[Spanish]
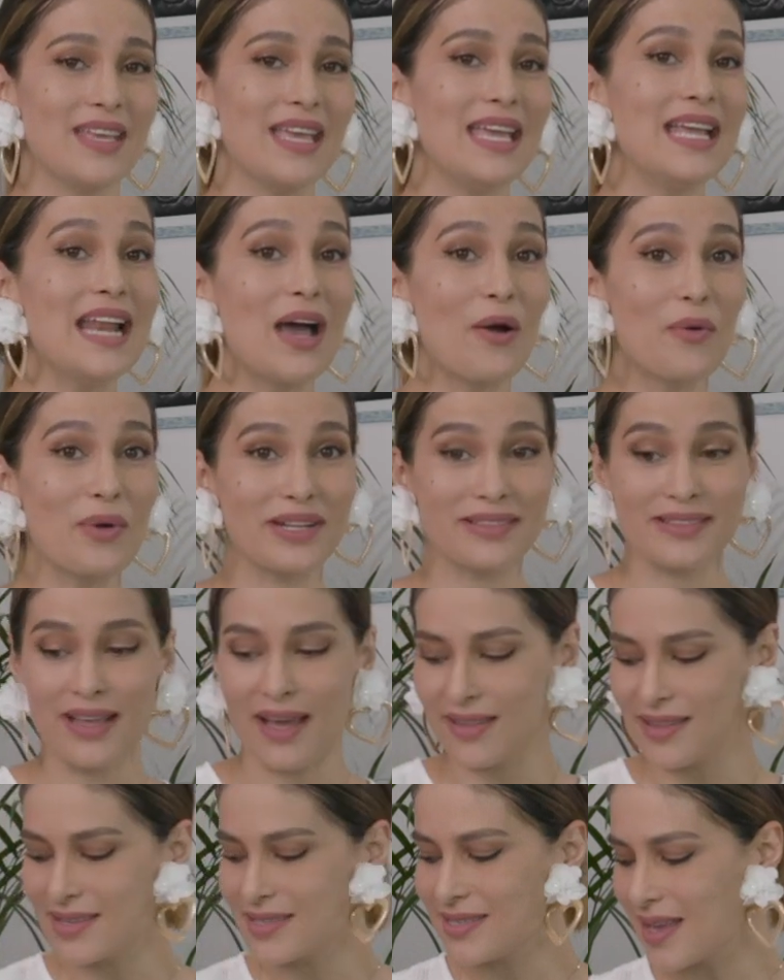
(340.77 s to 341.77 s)
y la
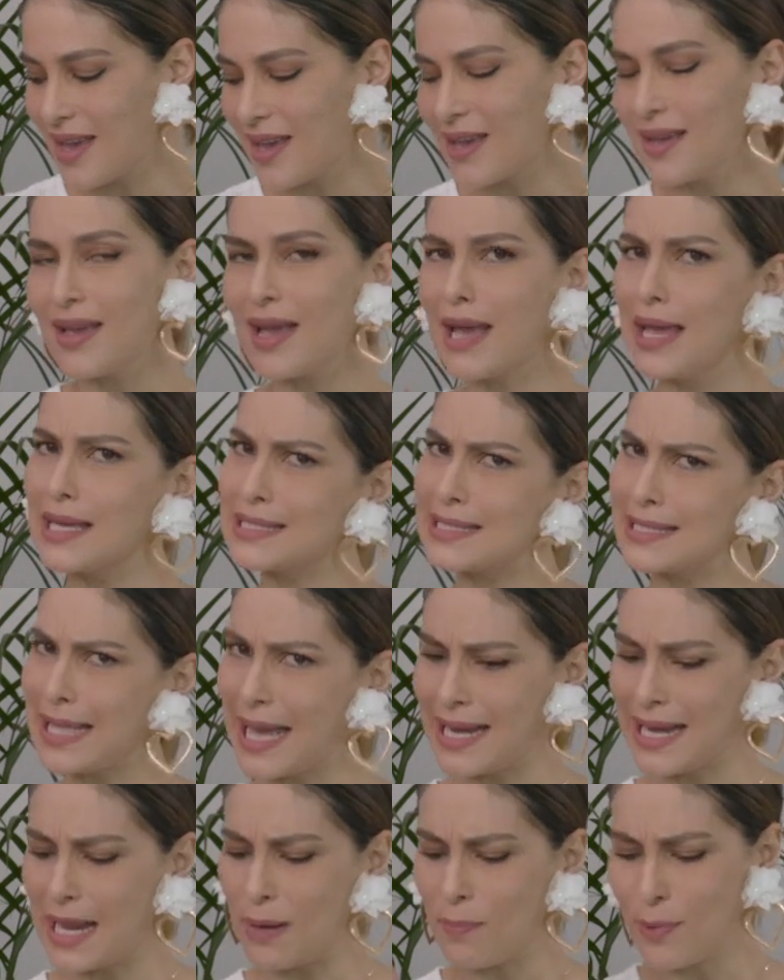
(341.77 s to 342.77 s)
verdad es que
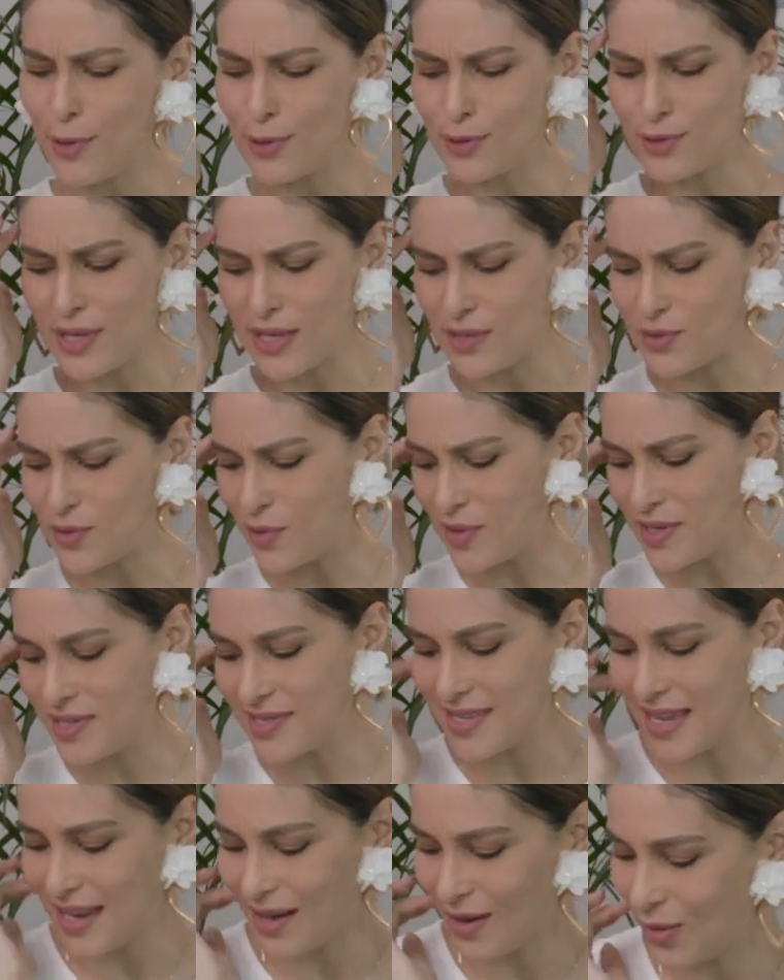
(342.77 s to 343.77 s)
está en el proceso de
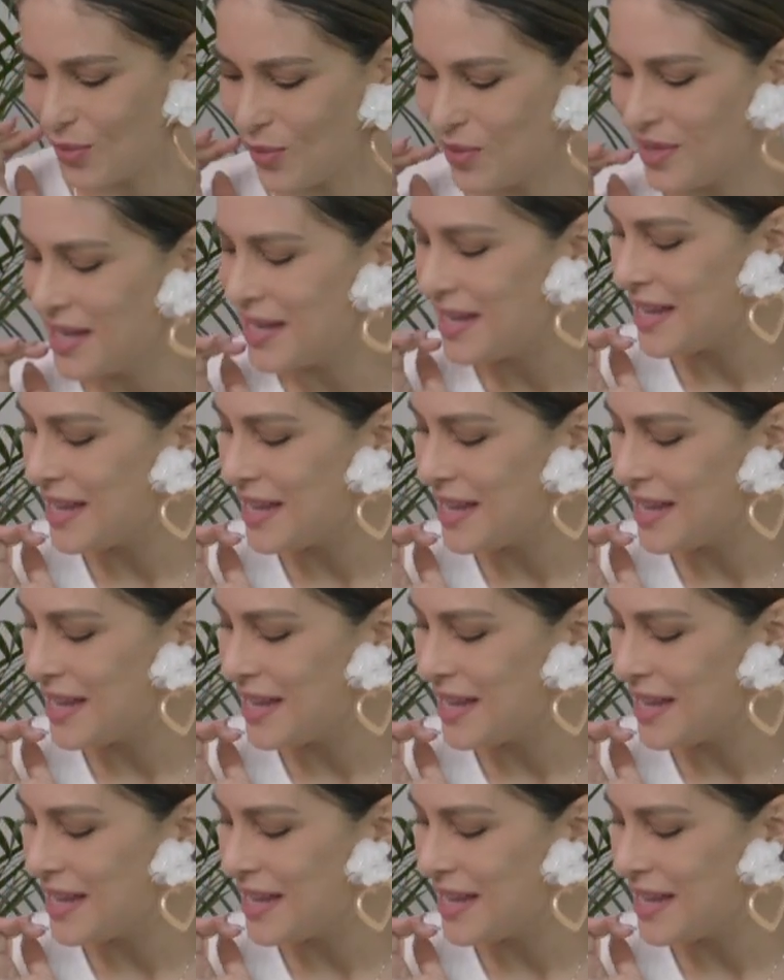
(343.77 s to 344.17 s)
serlo.